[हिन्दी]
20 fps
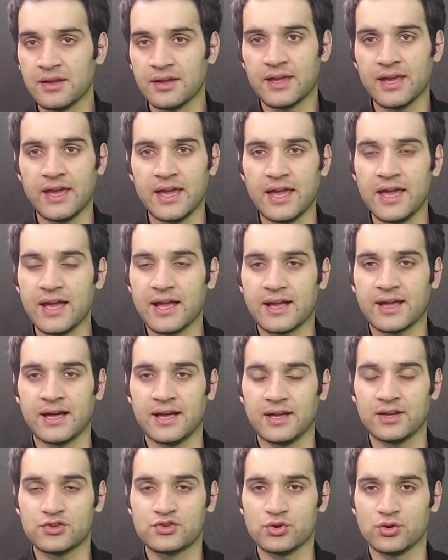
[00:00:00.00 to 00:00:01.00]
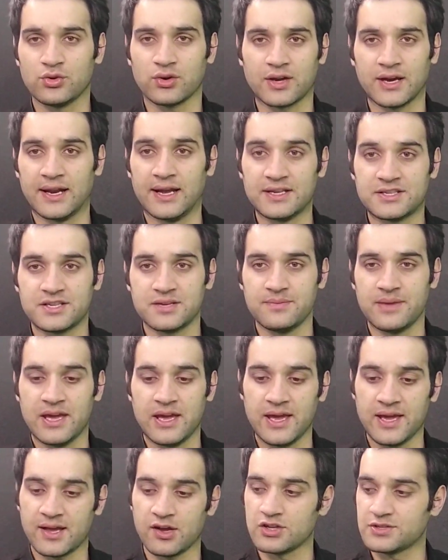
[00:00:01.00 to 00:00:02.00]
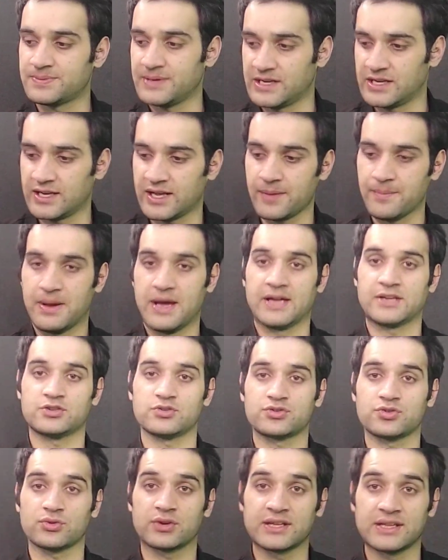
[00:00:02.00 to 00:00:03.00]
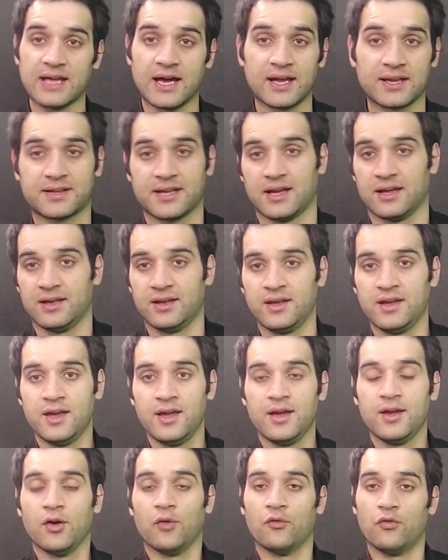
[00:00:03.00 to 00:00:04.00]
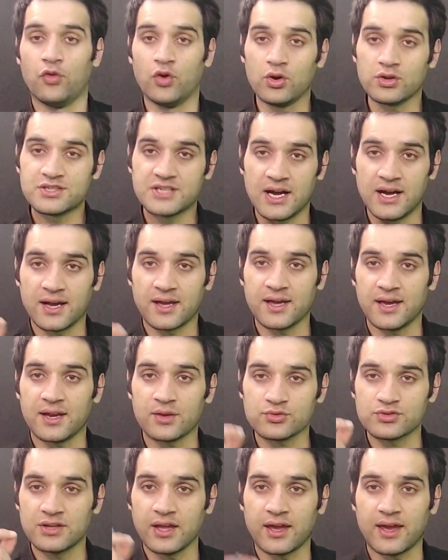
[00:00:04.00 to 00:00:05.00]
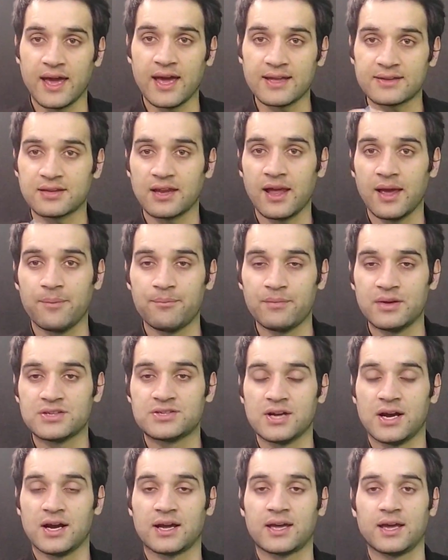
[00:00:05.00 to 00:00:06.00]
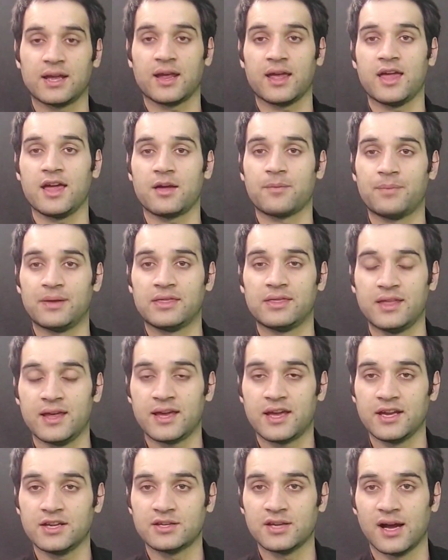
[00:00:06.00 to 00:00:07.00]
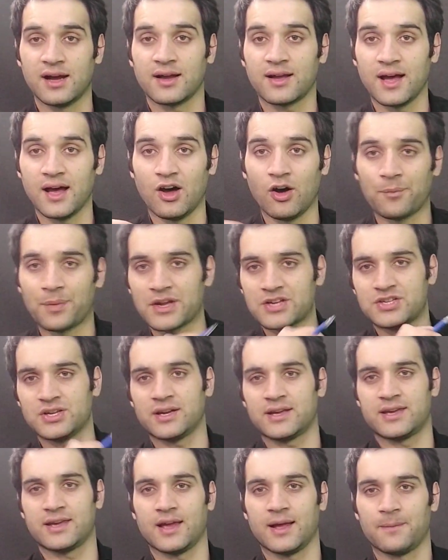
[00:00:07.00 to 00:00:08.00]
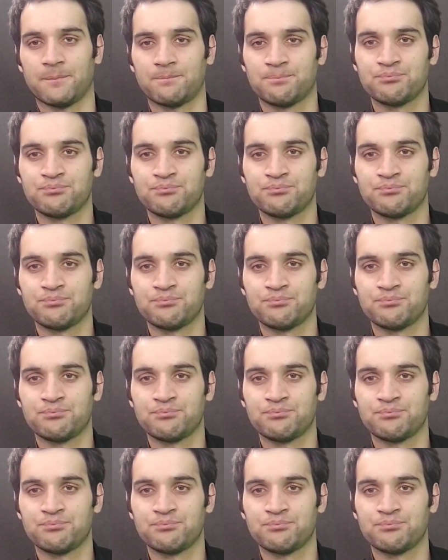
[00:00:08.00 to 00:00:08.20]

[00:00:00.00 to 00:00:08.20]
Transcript: कि एक जो कराची में एक हॉस्पिटल के बाहर जो चौकीदार था वो जाकर उसने कैथ लैब में जाकर एक बंदे की टांग का ऑपरेशन किया